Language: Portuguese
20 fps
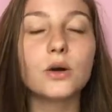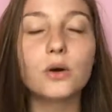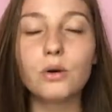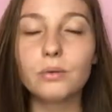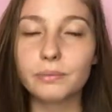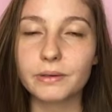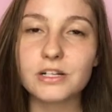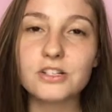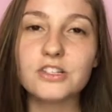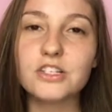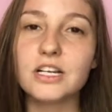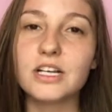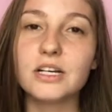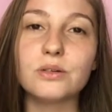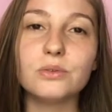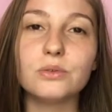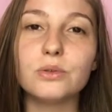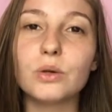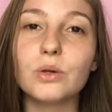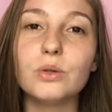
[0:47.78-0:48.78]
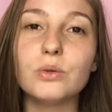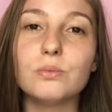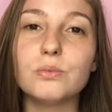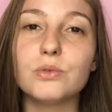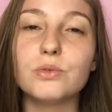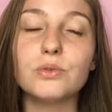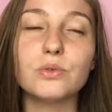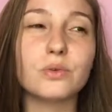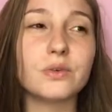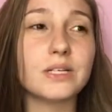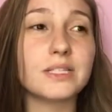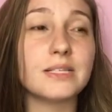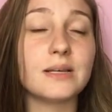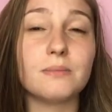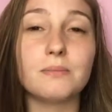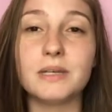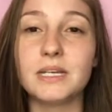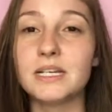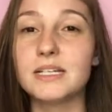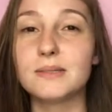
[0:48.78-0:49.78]
Compartilha com todo mundo, com as
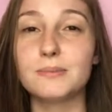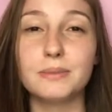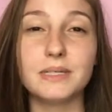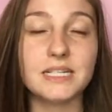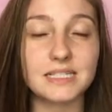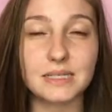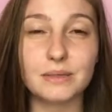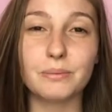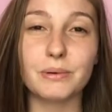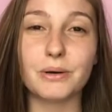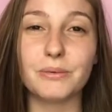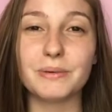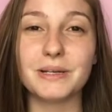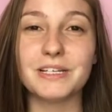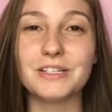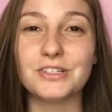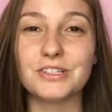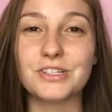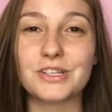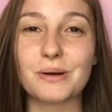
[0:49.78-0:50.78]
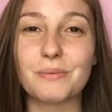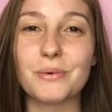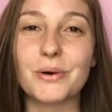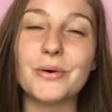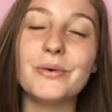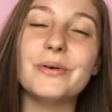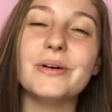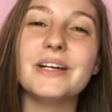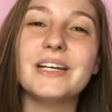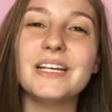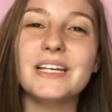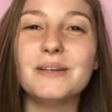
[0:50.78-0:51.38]
amigas principalmente, tá bom?